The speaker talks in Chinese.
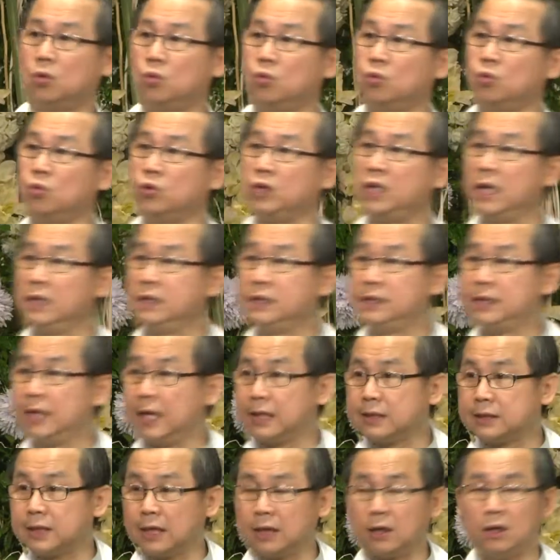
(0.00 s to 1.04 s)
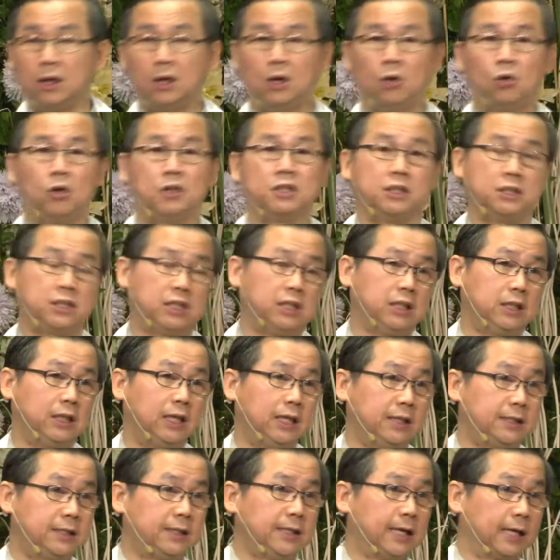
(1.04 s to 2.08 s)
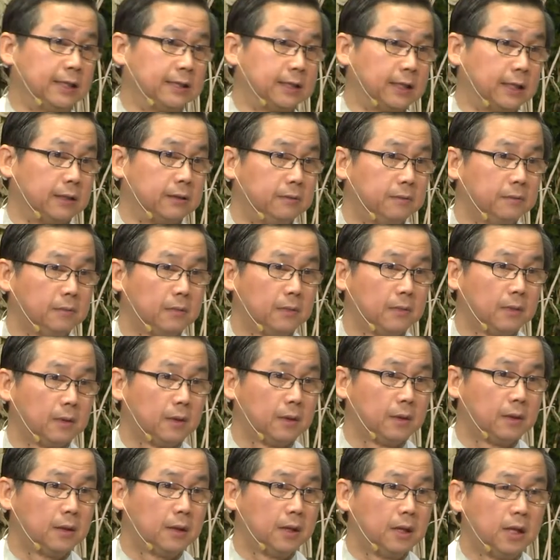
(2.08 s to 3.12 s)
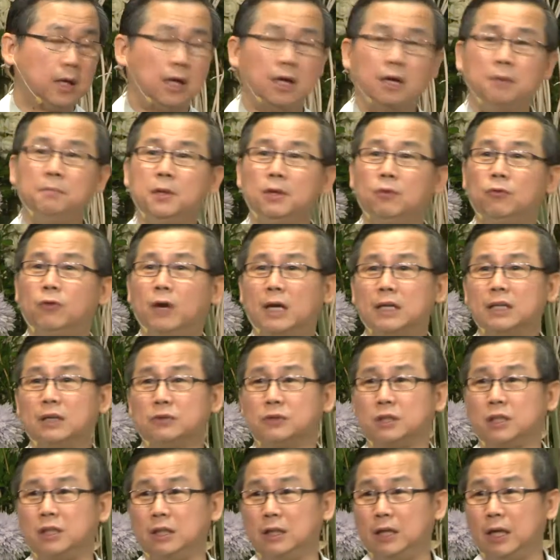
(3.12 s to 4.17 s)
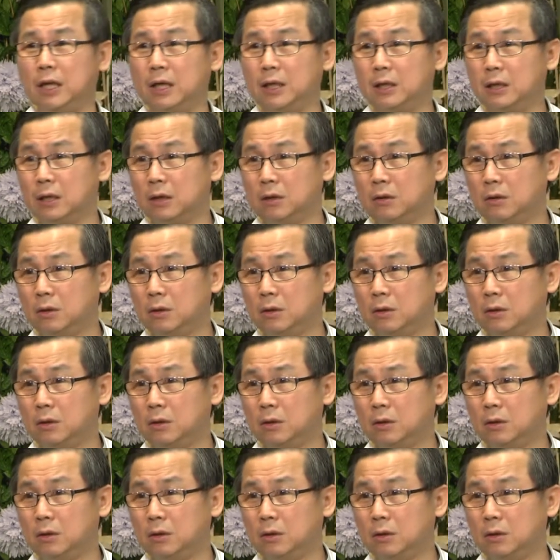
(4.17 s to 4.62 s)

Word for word: 五天下葬，或者七天下葬，何必放到七天呢？